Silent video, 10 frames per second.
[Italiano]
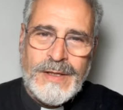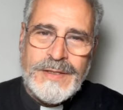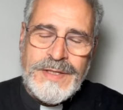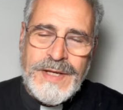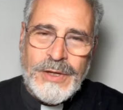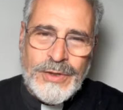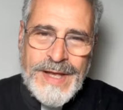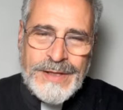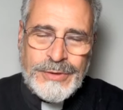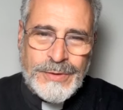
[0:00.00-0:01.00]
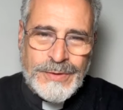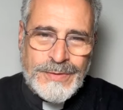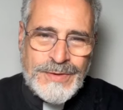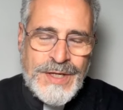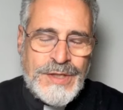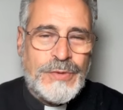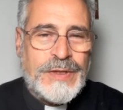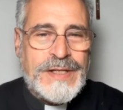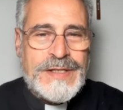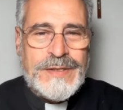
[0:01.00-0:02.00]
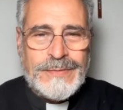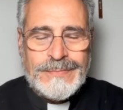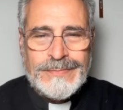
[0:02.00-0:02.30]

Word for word: sia lodato Gesù Cristo.